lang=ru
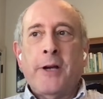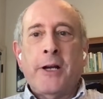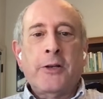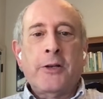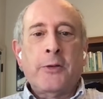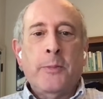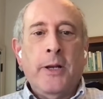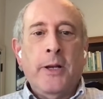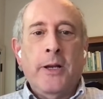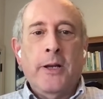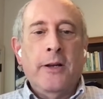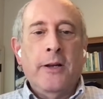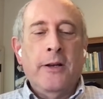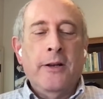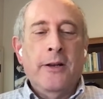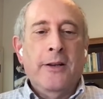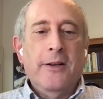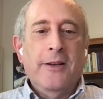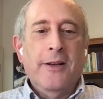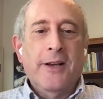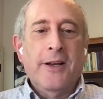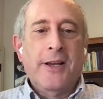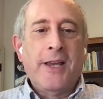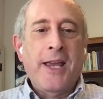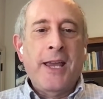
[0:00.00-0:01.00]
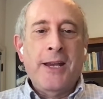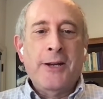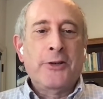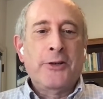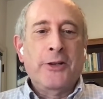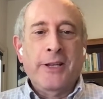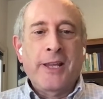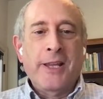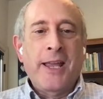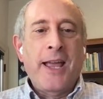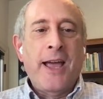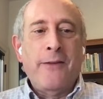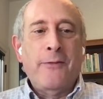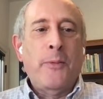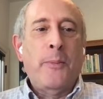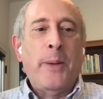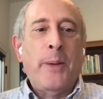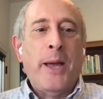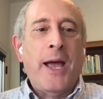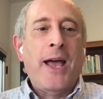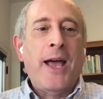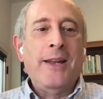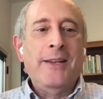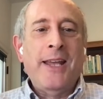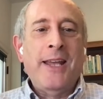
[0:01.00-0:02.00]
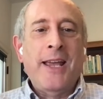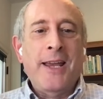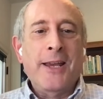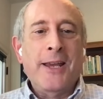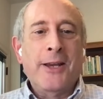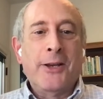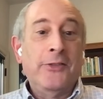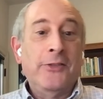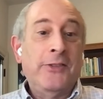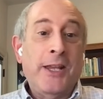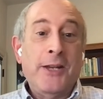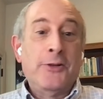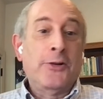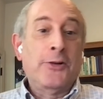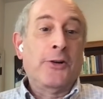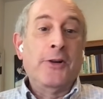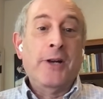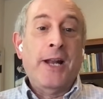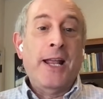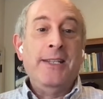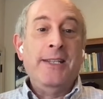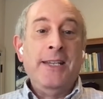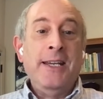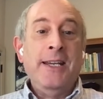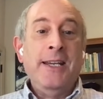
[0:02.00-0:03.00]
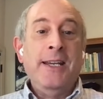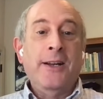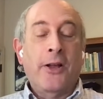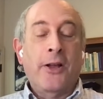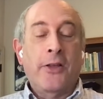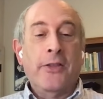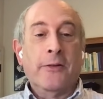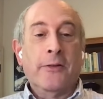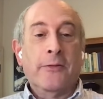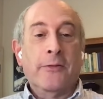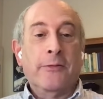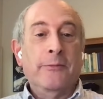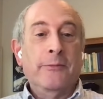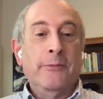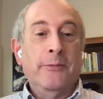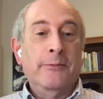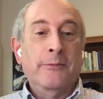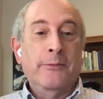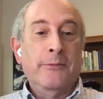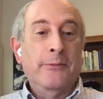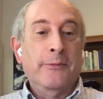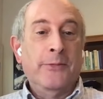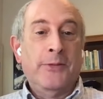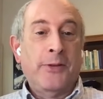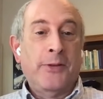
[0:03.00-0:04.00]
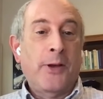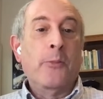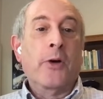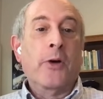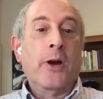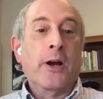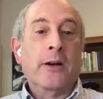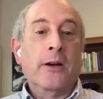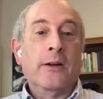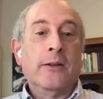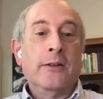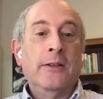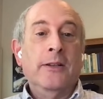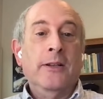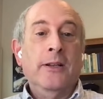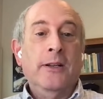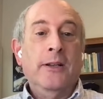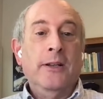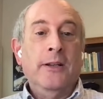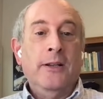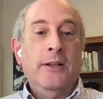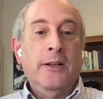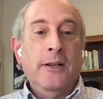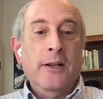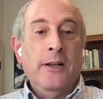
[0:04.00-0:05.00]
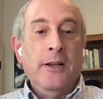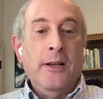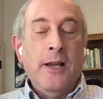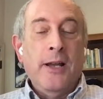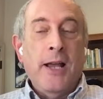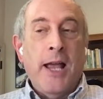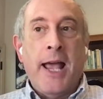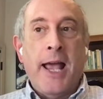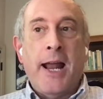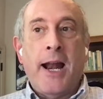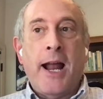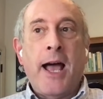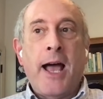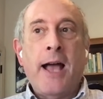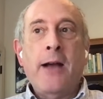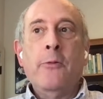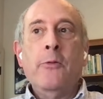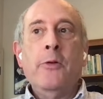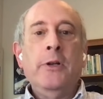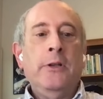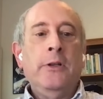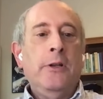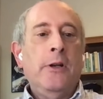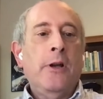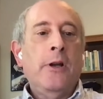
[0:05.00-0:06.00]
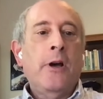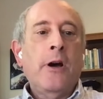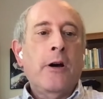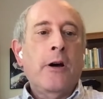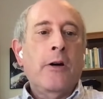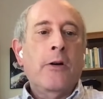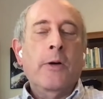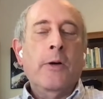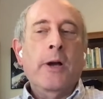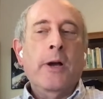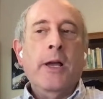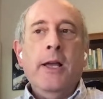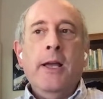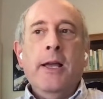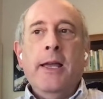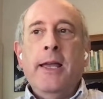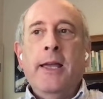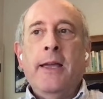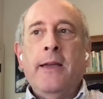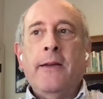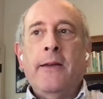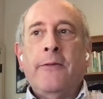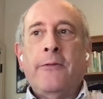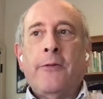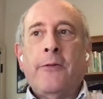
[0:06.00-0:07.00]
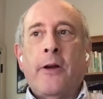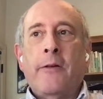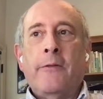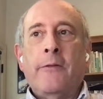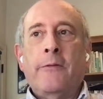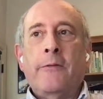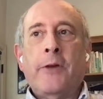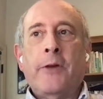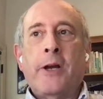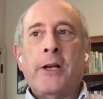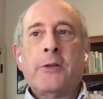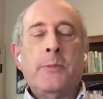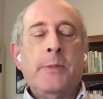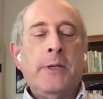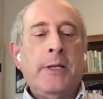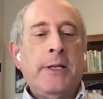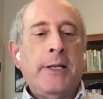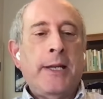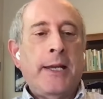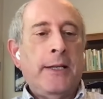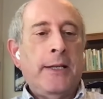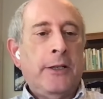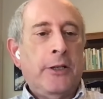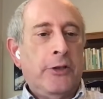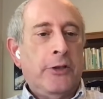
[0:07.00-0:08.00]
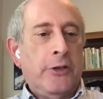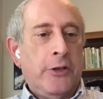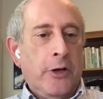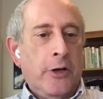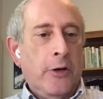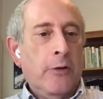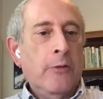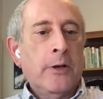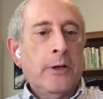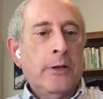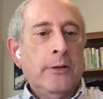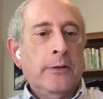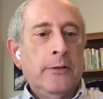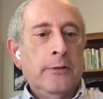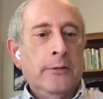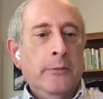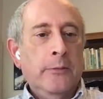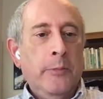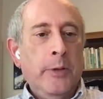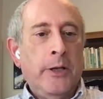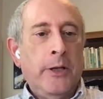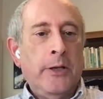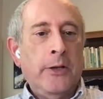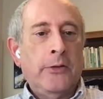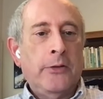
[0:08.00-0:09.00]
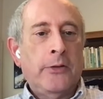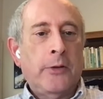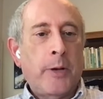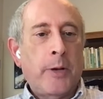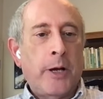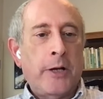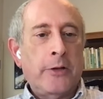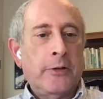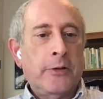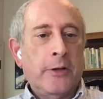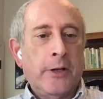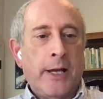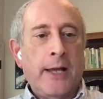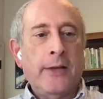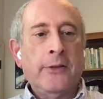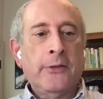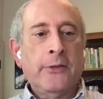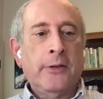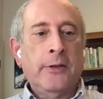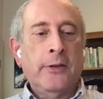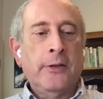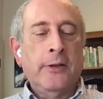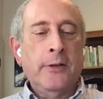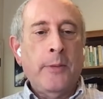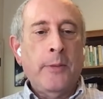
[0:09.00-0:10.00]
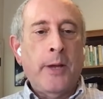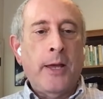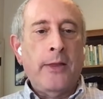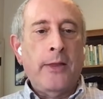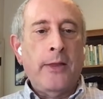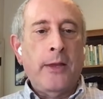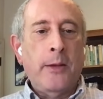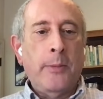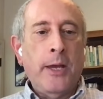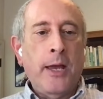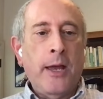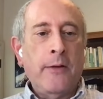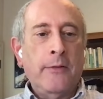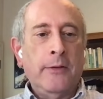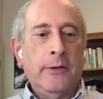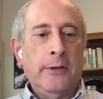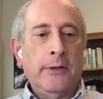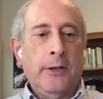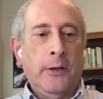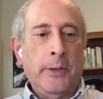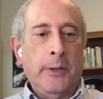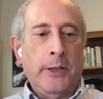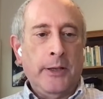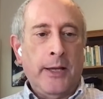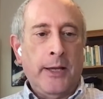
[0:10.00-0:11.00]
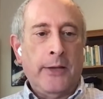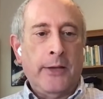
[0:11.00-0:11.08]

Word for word: проявиться как то, что у новичков иногда бывает плохой день, когда им исполняется 18. И я бы знал, что из-за давления новички играют менее ровно